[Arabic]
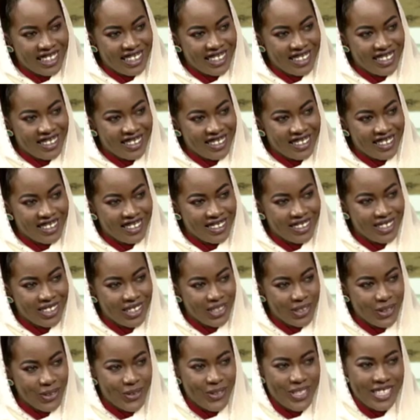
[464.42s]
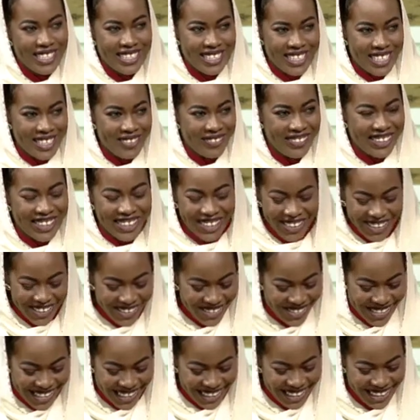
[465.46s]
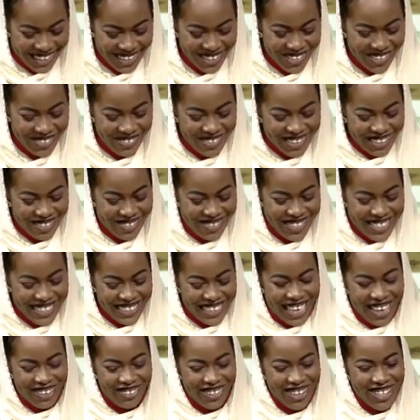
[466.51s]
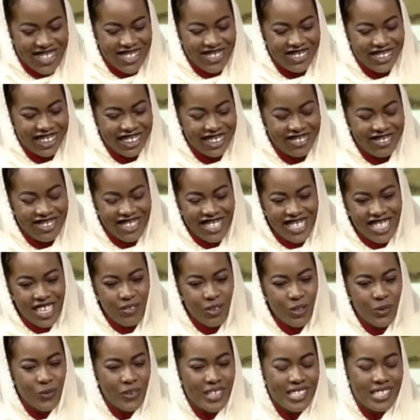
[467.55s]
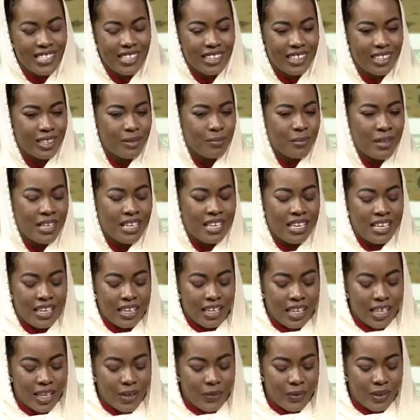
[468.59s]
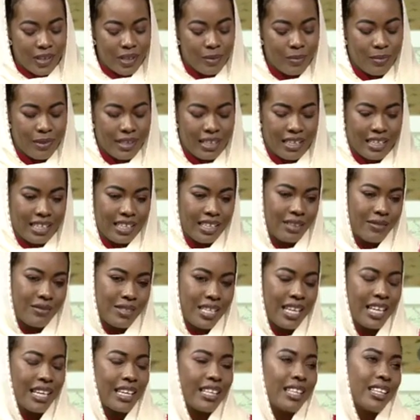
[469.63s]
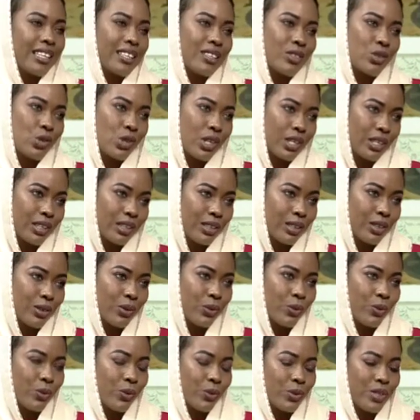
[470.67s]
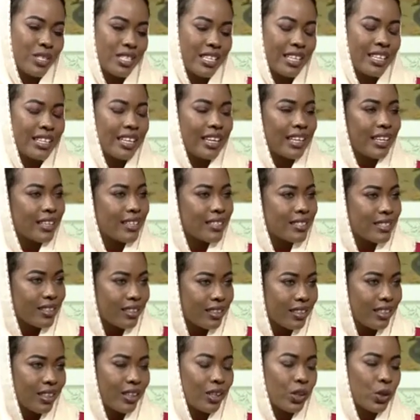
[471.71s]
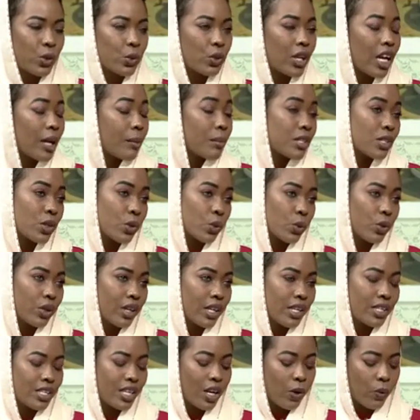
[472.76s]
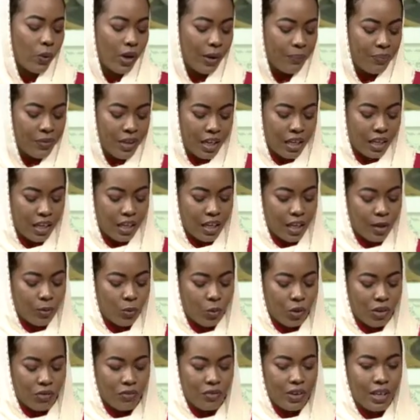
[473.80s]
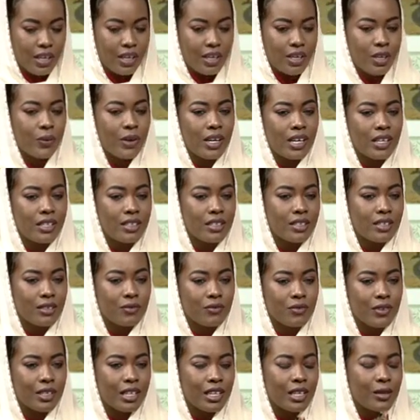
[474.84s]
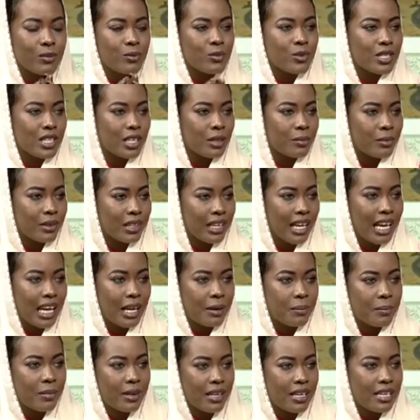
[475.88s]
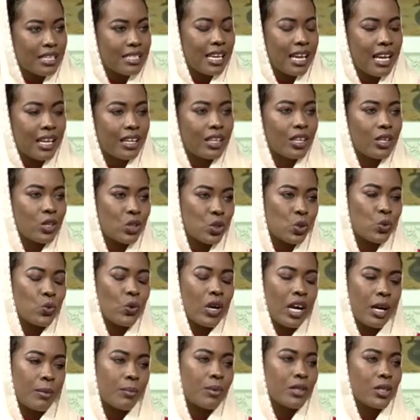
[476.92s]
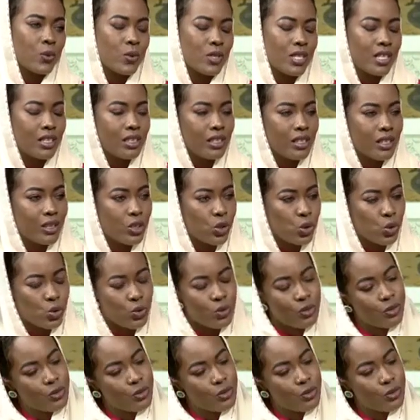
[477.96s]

احنا الحمد لله بحلو شديد بنفس الحماس والابتسامه تواصلي يا رب يا روان ربنا يعني يفتحها عليك ان شاء الله أمين ويسهل عليك طريقك ودائما تكوني ناجحه وموفقه آه، روان في المستقبل حابه تحقق شنو حابه توصل لشنو؟